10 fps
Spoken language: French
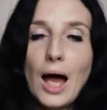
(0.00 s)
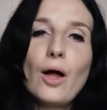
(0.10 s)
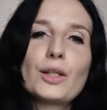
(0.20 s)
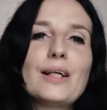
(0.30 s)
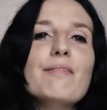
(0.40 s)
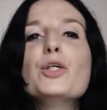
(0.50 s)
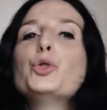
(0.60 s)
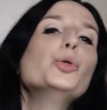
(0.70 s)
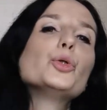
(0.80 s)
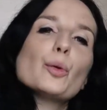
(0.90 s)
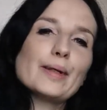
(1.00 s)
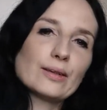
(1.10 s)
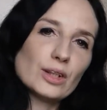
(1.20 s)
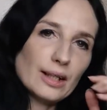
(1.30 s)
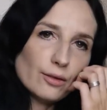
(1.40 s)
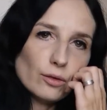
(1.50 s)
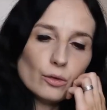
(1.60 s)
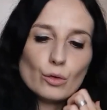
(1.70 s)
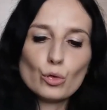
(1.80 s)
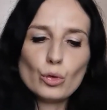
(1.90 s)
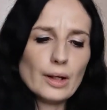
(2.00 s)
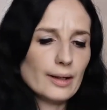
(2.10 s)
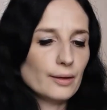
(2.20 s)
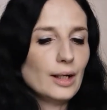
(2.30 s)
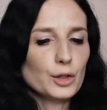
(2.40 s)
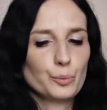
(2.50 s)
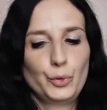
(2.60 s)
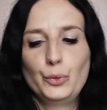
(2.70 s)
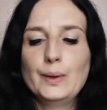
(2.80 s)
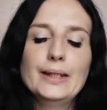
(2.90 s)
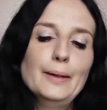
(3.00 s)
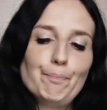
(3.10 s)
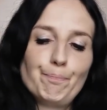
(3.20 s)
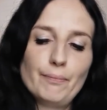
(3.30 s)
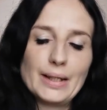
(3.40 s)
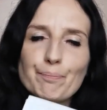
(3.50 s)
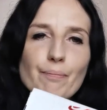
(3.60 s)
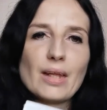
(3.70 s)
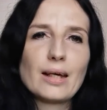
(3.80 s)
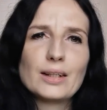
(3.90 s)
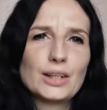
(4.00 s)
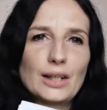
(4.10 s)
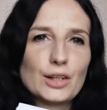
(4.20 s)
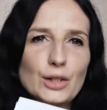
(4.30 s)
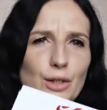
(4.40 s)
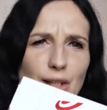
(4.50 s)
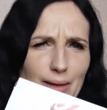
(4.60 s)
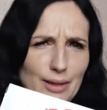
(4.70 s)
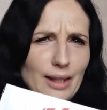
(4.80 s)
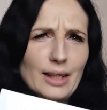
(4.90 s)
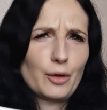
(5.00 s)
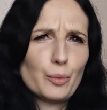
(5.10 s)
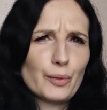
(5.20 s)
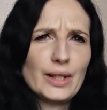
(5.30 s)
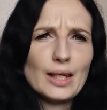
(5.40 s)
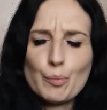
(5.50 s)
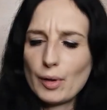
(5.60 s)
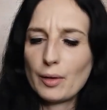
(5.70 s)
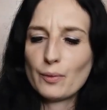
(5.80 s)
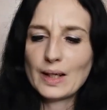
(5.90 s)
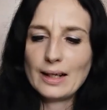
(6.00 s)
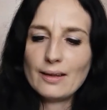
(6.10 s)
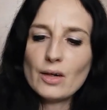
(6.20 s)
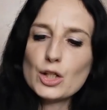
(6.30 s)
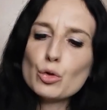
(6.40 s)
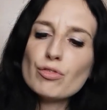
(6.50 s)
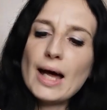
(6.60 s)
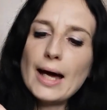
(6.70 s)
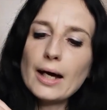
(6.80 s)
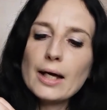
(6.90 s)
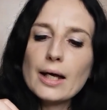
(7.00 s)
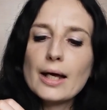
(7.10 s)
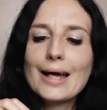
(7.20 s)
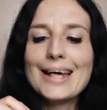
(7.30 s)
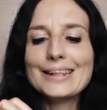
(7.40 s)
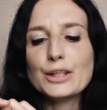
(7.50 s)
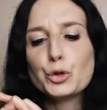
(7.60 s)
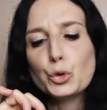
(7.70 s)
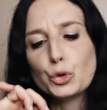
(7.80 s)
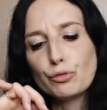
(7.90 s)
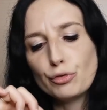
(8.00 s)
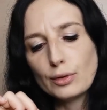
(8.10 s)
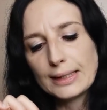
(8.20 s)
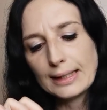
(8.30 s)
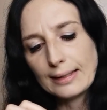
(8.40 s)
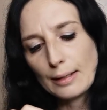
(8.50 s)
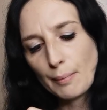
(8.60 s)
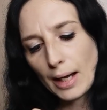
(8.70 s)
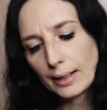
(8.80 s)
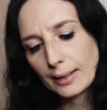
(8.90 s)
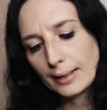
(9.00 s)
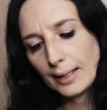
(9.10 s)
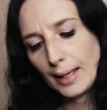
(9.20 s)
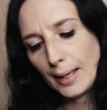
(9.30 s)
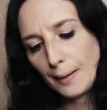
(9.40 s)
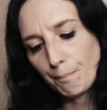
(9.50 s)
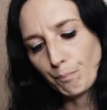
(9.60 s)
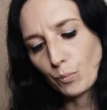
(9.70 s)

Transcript: Alors j'avais juste, parce que j'attends d'autres trucs, et là je me suis dit, j'ai rien commandé qui pourrait rentrer là-dedans. Et j'ai ouvert et j'ai juste vu que c'était marqué